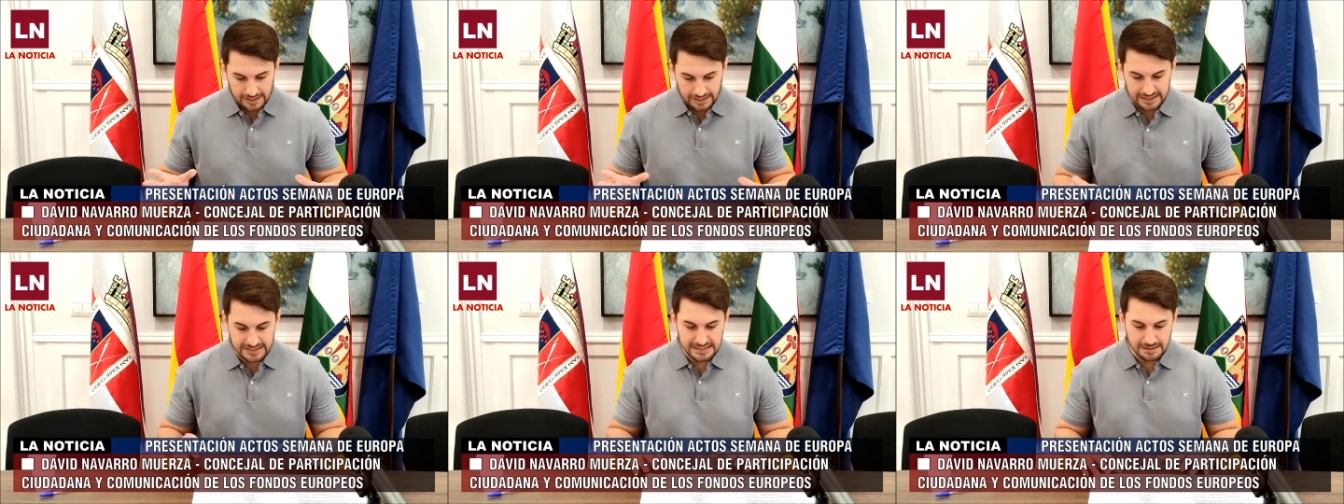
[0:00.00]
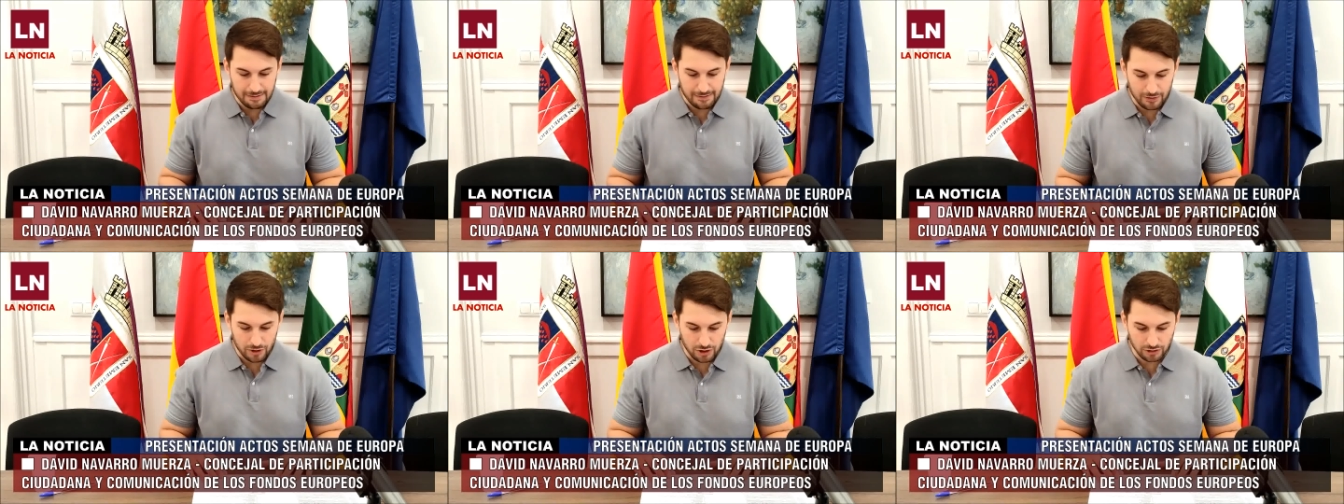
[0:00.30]
El
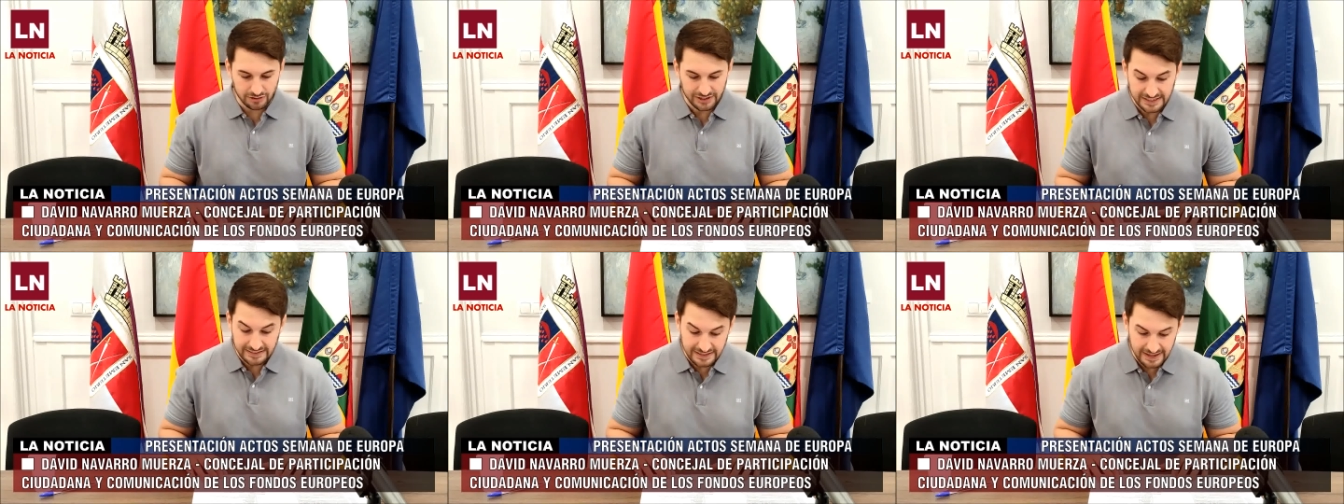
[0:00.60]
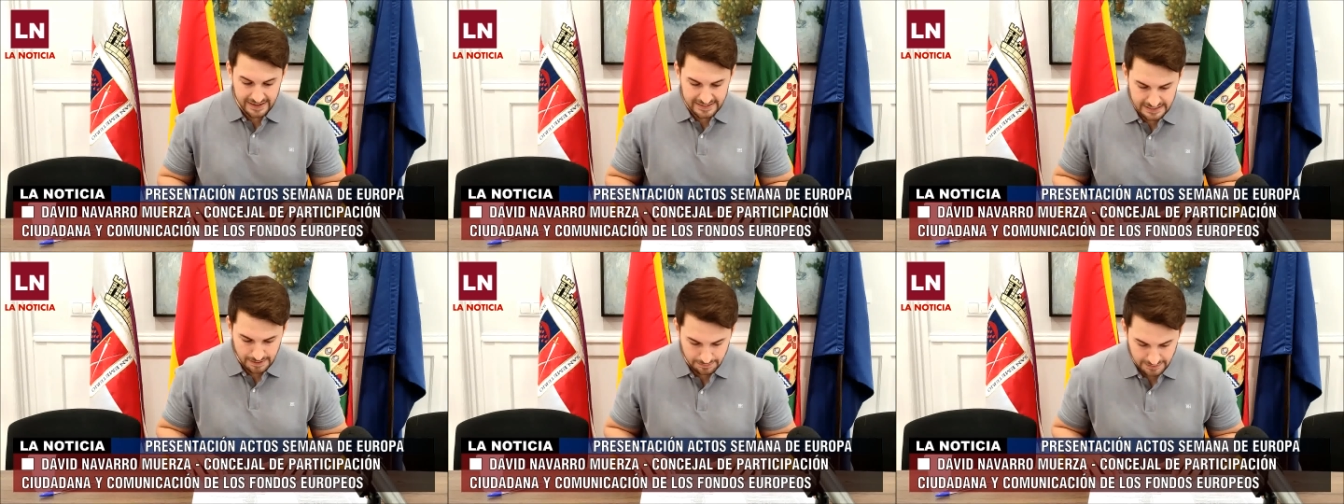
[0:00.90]
sábado 30
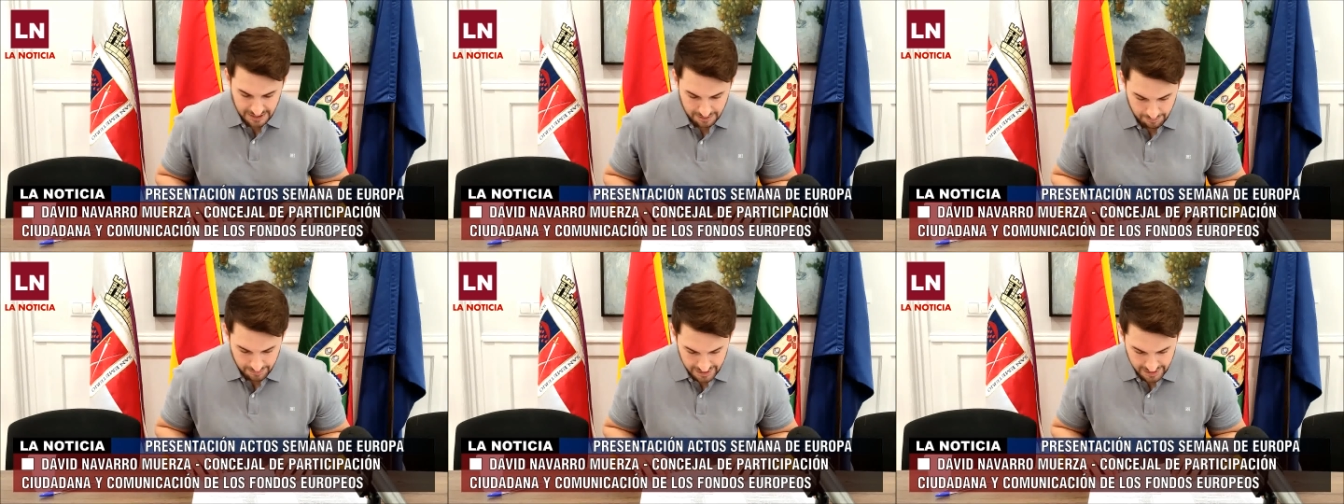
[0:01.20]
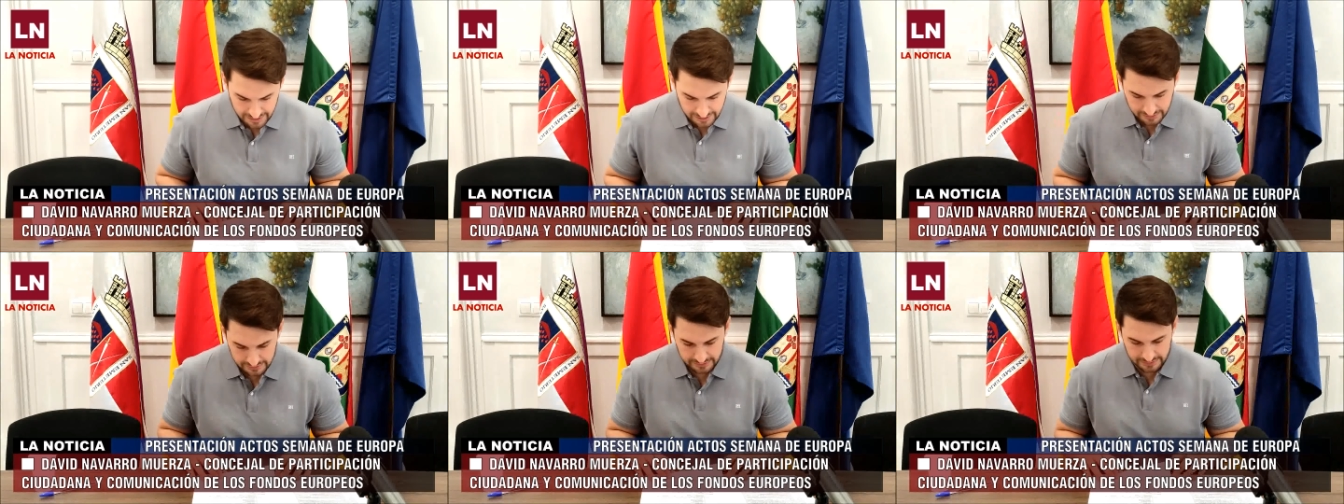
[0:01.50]
de
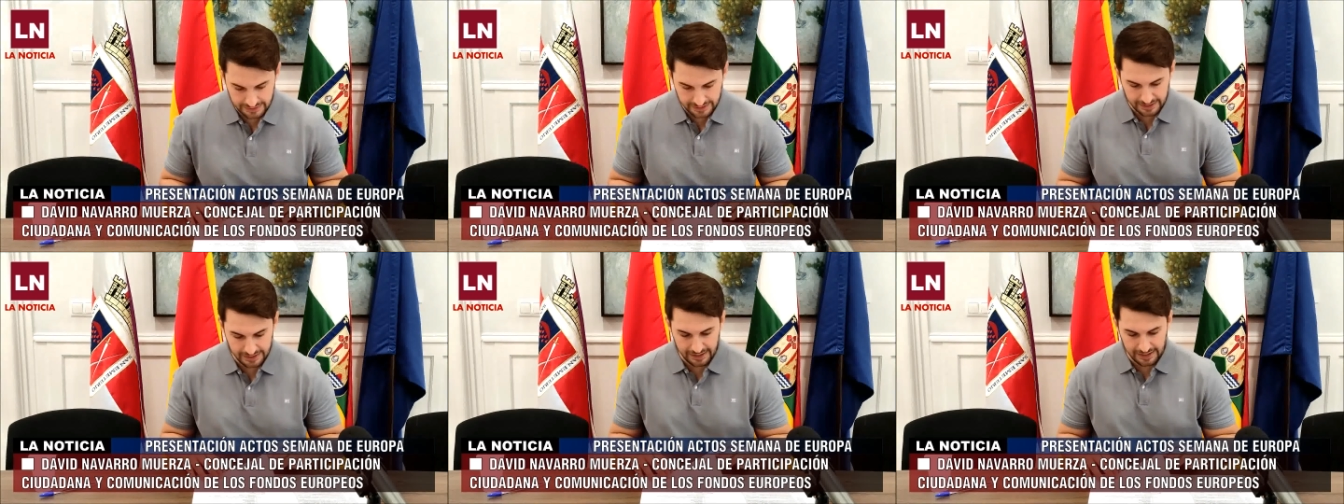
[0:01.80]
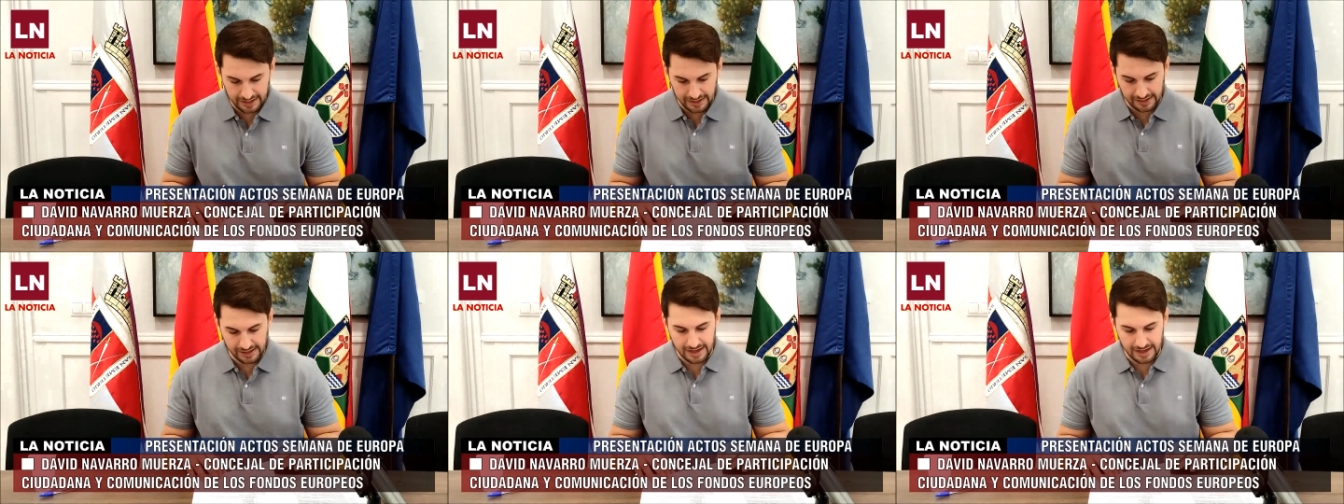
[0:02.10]
septiembre eh,